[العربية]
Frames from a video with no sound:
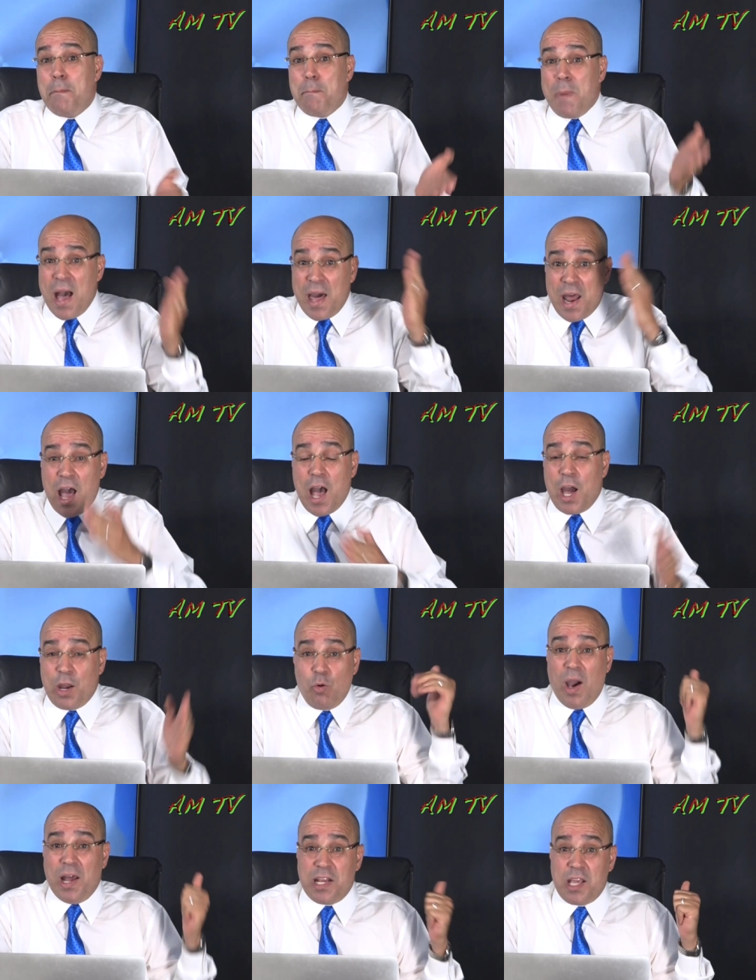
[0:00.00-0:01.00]
ما
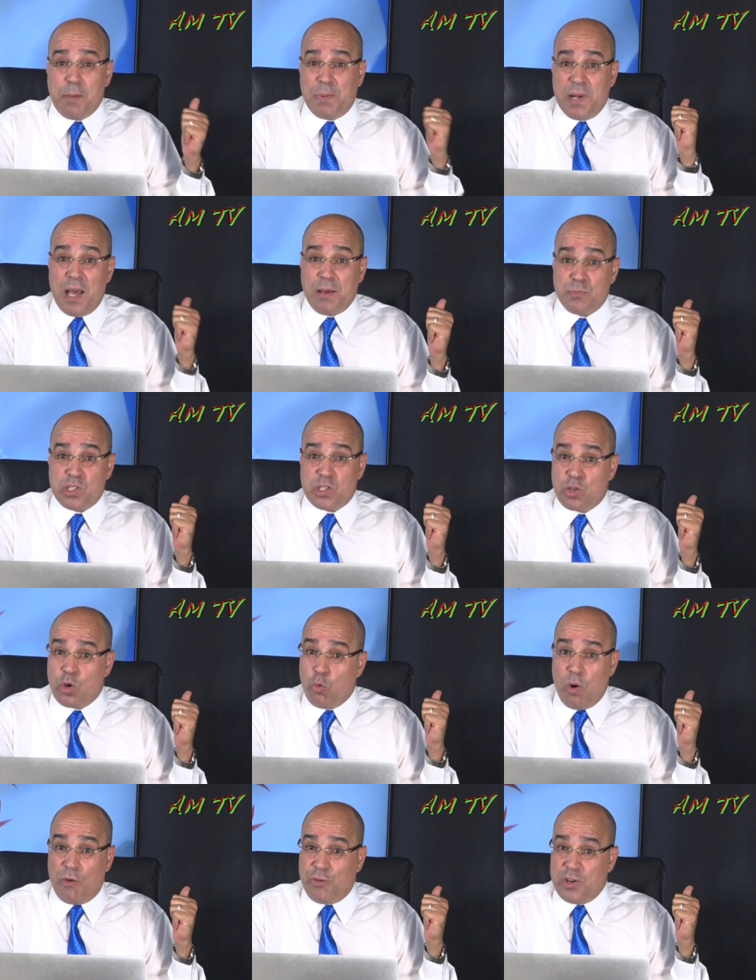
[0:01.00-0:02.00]
راهنوا عليه بالامس
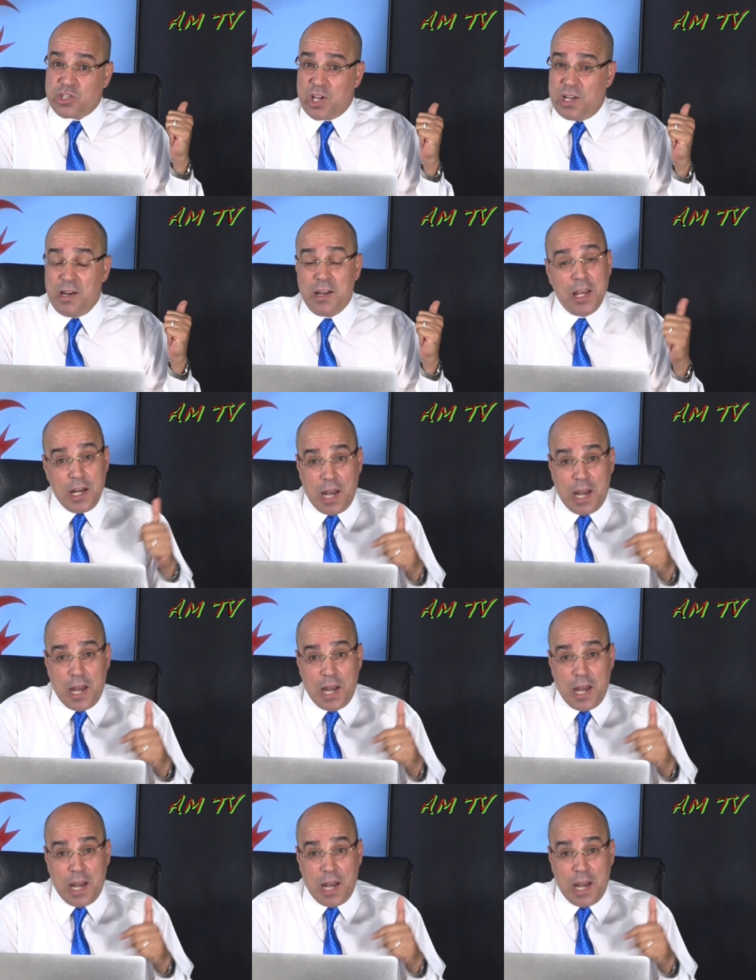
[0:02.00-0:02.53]
وفشل